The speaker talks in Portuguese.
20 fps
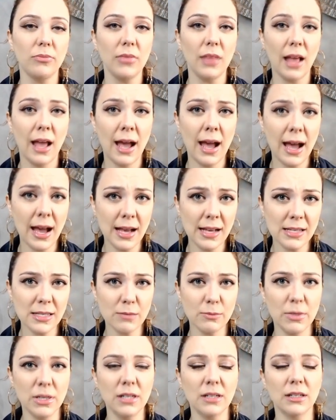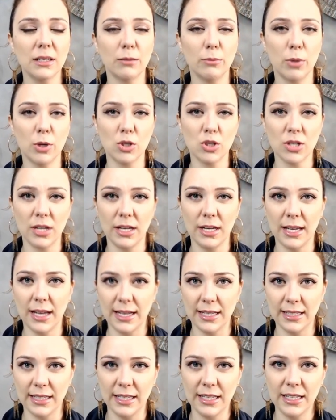asma, que pode estar
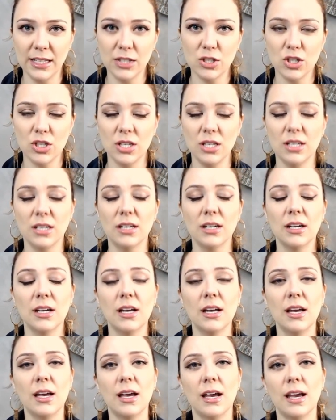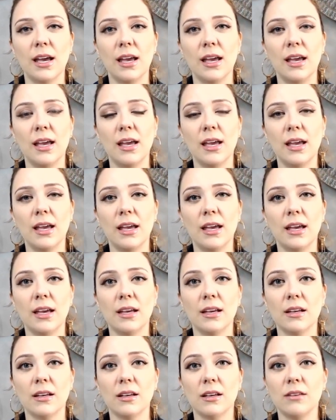ligada à alergia,
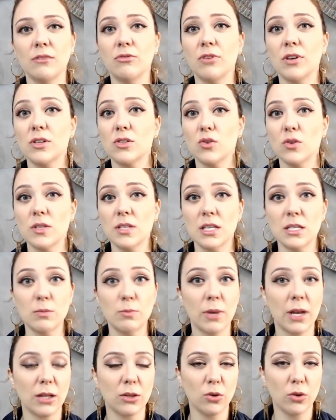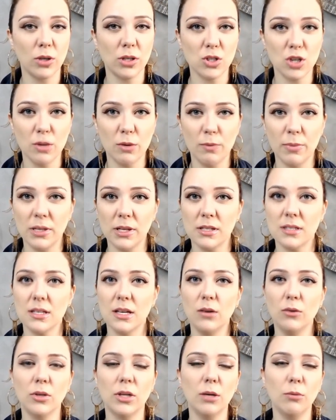é, infecções respiratórias de
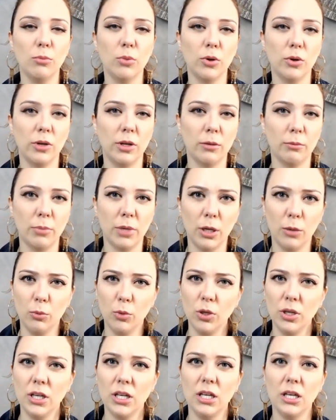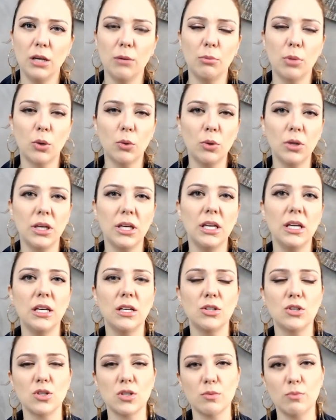repetição, né, pneumonia,
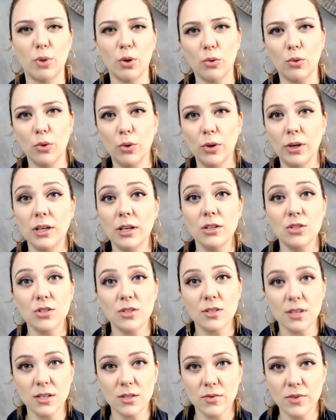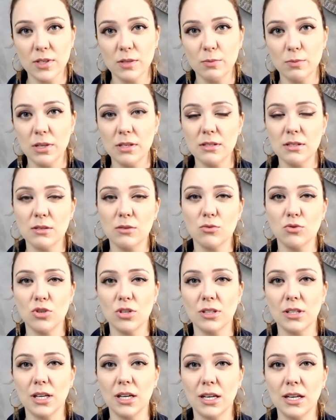bronquites, bronquiolites, que às vezes precisam de
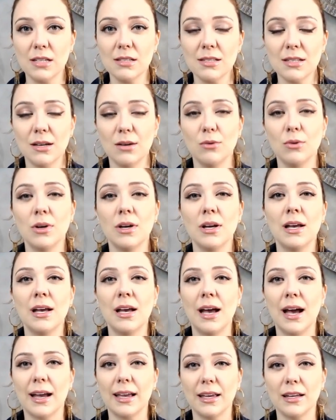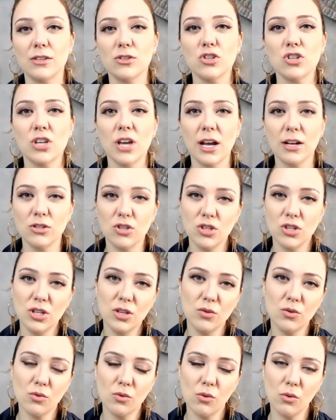internação, aquele
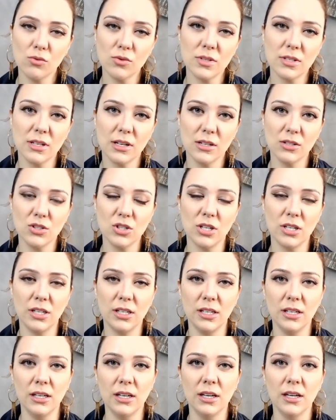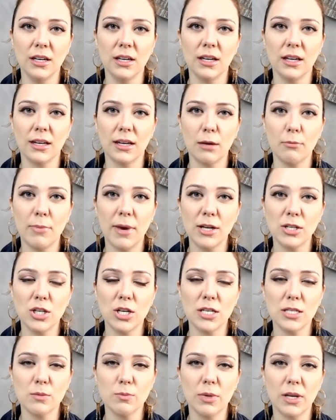chiadinho constante ali na parte
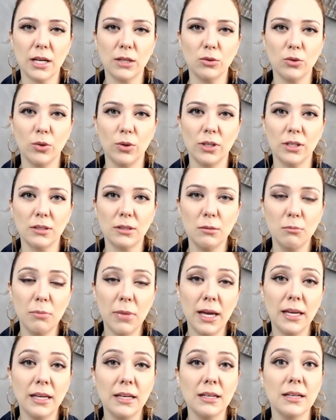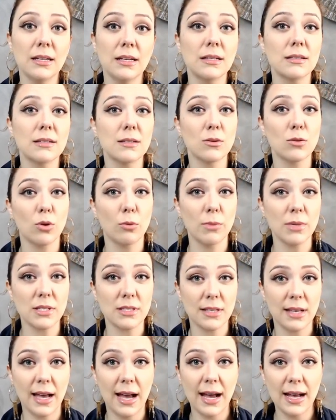respiratória também, sintomas
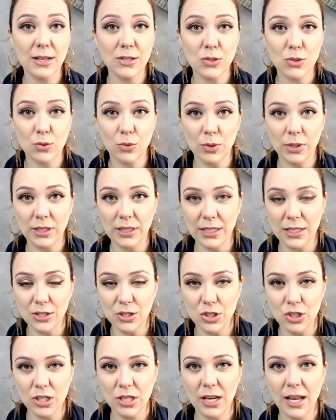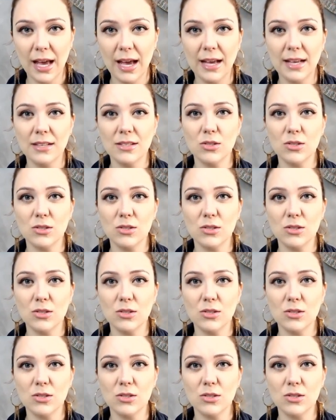gastrointestinais,